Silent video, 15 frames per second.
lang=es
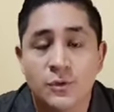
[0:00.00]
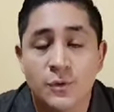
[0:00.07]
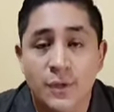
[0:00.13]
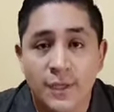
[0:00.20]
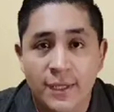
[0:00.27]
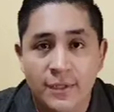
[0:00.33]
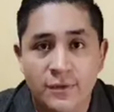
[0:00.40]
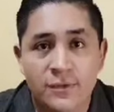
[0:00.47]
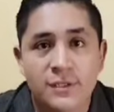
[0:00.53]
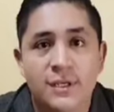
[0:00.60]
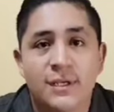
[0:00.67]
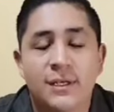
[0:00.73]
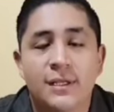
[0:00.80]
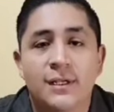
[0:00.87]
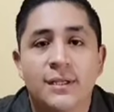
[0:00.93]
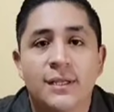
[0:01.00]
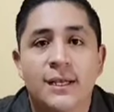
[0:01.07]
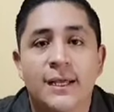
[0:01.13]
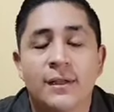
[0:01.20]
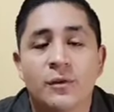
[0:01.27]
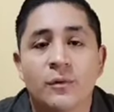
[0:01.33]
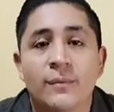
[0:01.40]
ciudadanos del,
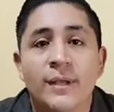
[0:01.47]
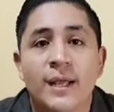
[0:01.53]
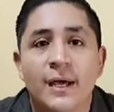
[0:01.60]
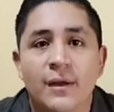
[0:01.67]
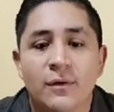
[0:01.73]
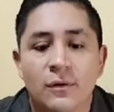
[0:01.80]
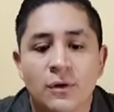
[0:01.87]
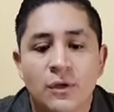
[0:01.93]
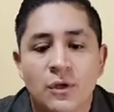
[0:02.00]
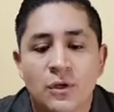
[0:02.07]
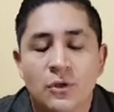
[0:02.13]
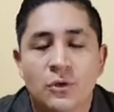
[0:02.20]
del, Cantón Milagro.